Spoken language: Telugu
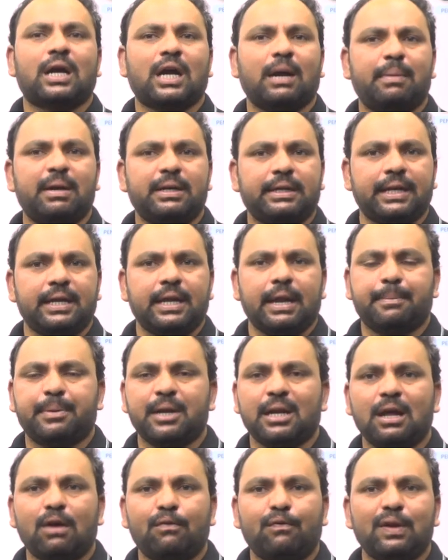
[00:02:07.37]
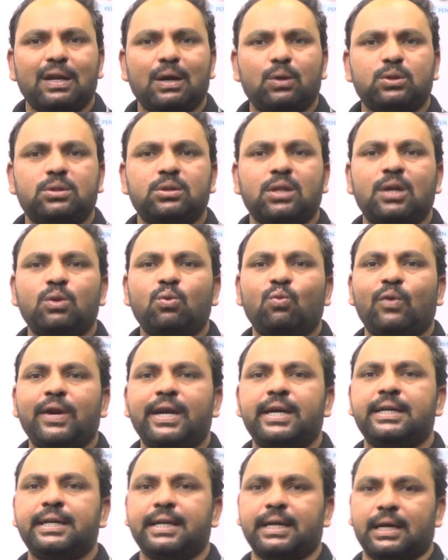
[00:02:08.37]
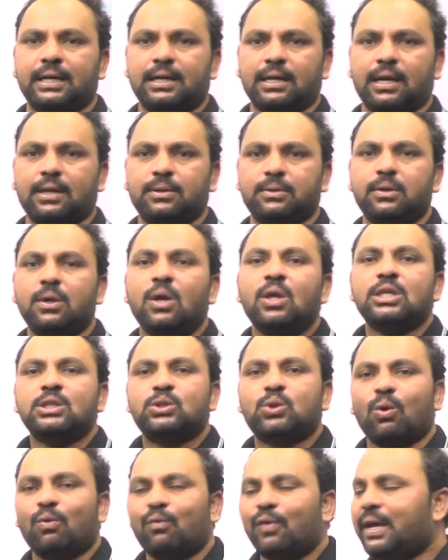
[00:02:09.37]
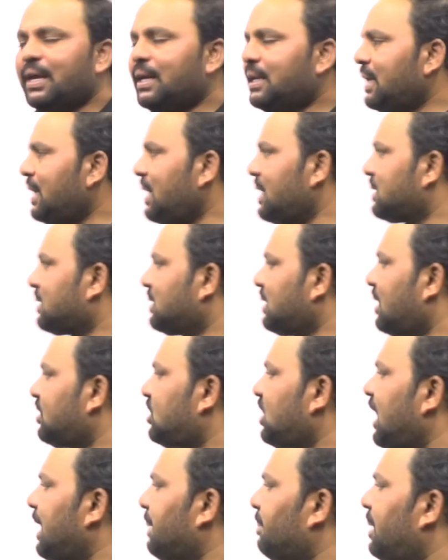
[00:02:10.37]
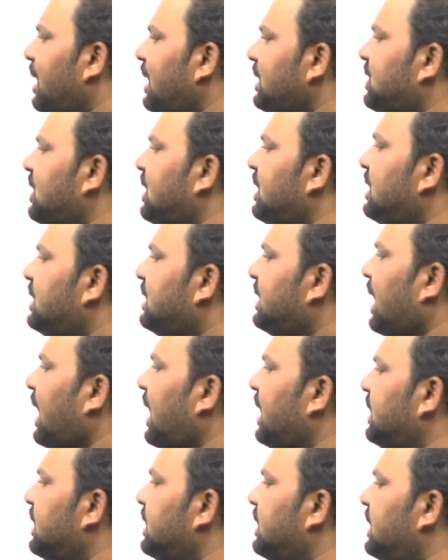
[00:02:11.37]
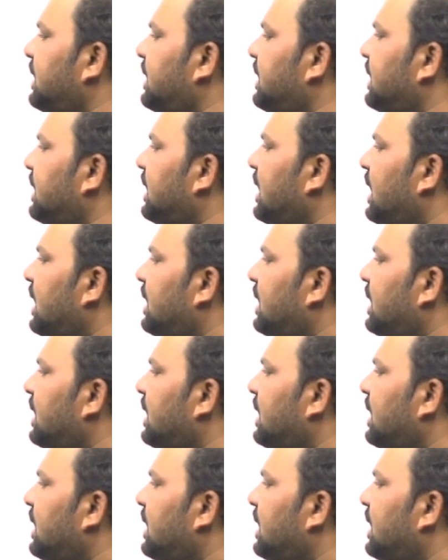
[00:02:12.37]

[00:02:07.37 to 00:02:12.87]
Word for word: కాబట్టి ఇప్పుడు ఎలా ఫీల్ అవుతున్నాను వేరీ అన్నాడు సో వేరీ ఈజ్ నథింగ్ బట్ టయర్డ్